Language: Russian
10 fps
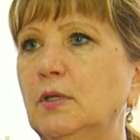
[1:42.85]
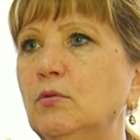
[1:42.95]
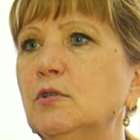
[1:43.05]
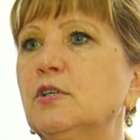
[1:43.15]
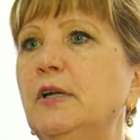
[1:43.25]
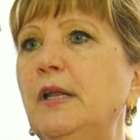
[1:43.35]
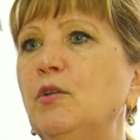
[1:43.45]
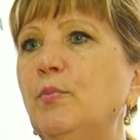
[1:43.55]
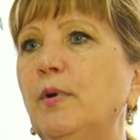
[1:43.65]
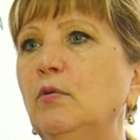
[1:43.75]
Но, к
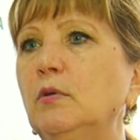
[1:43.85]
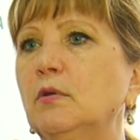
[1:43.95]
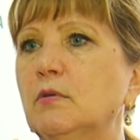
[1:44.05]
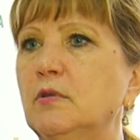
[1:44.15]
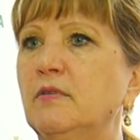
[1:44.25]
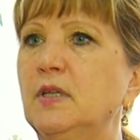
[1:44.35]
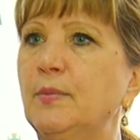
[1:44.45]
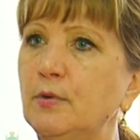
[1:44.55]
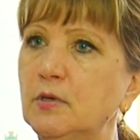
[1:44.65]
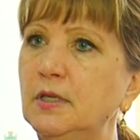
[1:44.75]
сожалению, погодные условия на
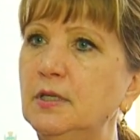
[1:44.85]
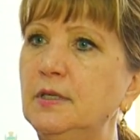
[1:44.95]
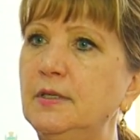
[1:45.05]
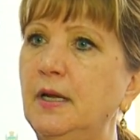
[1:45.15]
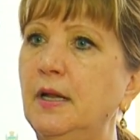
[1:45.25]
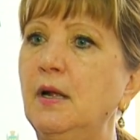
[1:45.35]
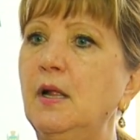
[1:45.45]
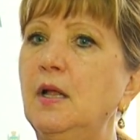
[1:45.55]
прошлой неделе